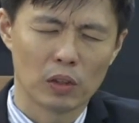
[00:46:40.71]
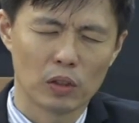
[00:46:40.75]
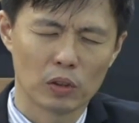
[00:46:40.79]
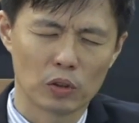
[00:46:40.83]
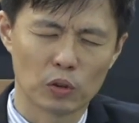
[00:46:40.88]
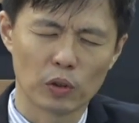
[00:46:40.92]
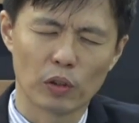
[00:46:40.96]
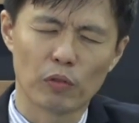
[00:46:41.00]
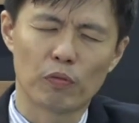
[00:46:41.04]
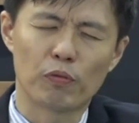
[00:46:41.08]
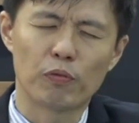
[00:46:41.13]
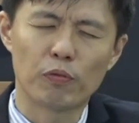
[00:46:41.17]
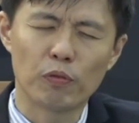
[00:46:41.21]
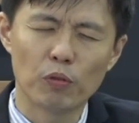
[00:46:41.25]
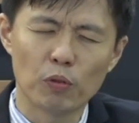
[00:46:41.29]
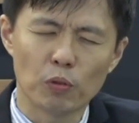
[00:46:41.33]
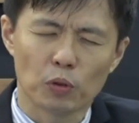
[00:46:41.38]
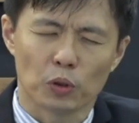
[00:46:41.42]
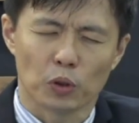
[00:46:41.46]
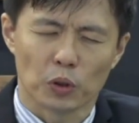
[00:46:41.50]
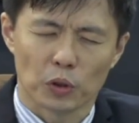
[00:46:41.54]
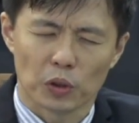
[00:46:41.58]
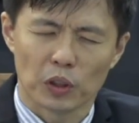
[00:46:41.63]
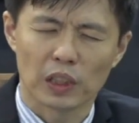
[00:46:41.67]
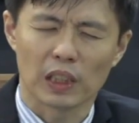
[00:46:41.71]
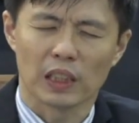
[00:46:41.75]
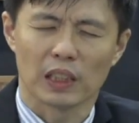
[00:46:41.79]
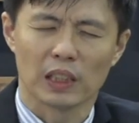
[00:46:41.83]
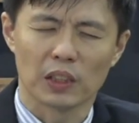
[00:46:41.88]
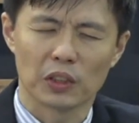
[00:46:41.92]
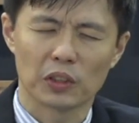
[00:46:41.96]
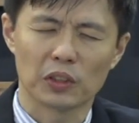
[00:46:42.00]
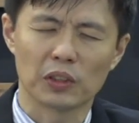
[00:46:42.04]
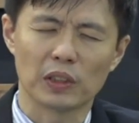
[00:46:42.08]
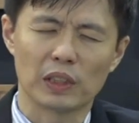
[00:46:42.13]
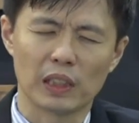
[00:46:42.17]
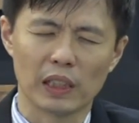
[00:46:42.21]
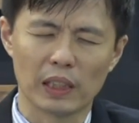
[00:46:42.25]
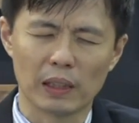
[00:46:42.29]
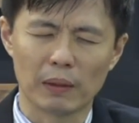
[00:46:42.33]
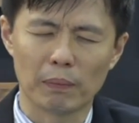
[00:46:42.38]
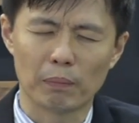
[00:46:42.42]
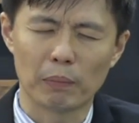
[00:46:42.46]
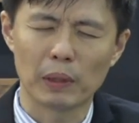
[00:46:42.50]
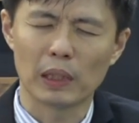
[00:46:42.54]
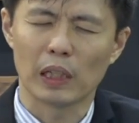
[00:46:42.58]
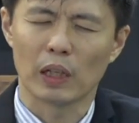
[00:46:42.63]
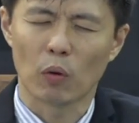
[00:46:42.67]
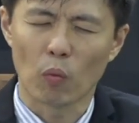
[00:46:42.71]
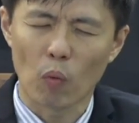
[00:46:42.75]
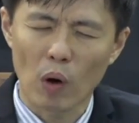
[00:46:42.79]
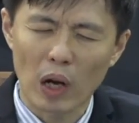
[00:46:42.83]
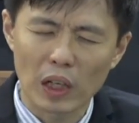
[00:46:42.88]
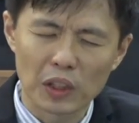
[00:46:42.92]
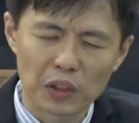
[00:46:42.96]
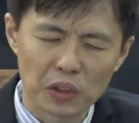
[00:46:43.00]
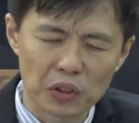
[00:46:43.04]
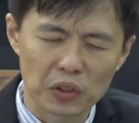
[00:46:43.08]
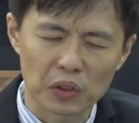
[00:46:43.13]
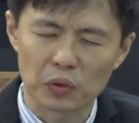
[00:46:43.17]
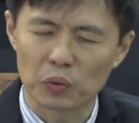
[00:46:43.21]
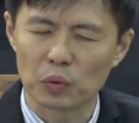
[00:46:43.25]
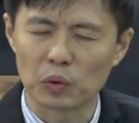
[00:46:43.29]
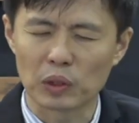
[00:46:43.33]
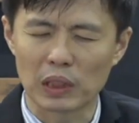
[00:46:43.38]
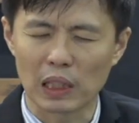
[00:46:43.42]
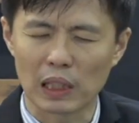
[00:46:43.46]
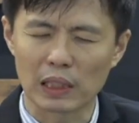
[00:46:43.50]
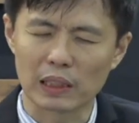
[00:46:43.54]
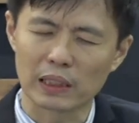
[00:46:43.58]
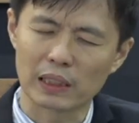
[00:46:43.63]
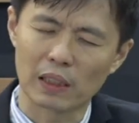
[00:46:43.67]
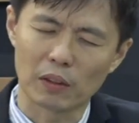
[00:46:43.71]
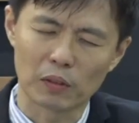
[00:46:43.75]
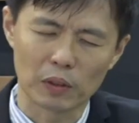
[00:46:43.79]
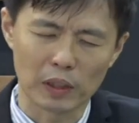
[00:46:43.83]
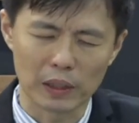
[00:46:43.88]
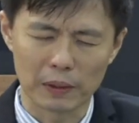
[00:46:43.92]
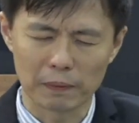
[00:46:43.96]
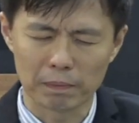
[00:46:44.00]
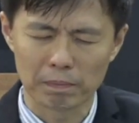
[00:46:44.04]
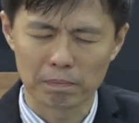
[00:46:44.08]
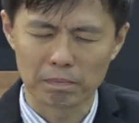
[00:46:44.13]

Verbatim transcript: 所以，父许可的事情，必定万事互相效力，